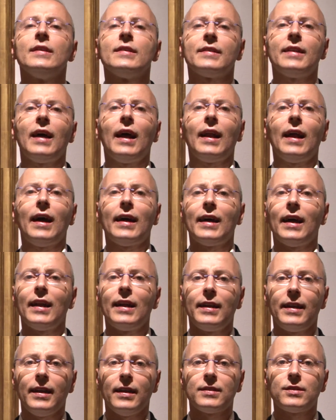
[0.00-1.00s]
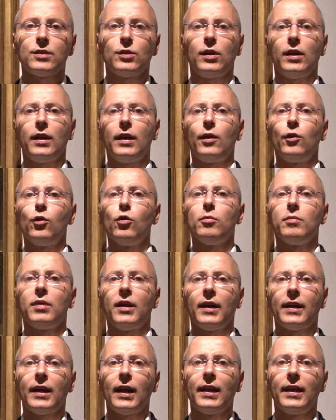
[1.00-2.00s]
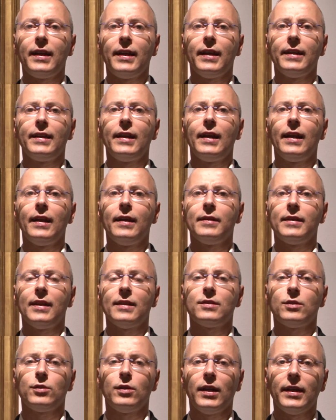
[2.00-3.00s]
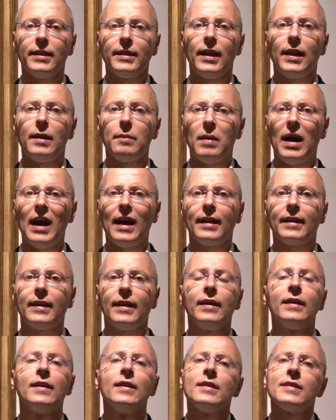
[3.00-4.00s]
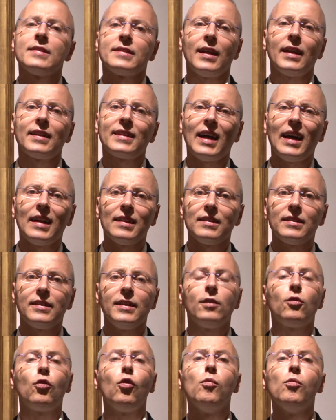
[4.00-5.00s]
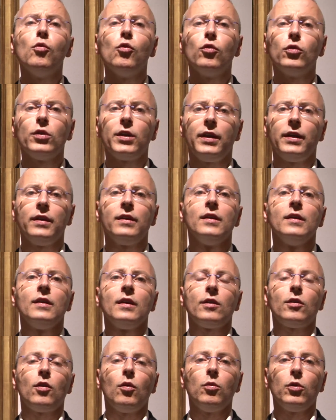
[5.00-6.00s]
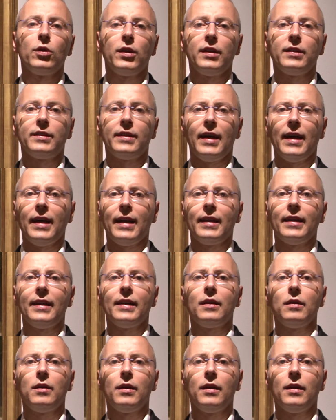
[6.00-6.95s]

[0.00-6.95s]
dalla Galleria Nazionale dell'Umbria, la Galleria del, eh, Nazionale delle Marche, da tanti comuni, il comune di Terni,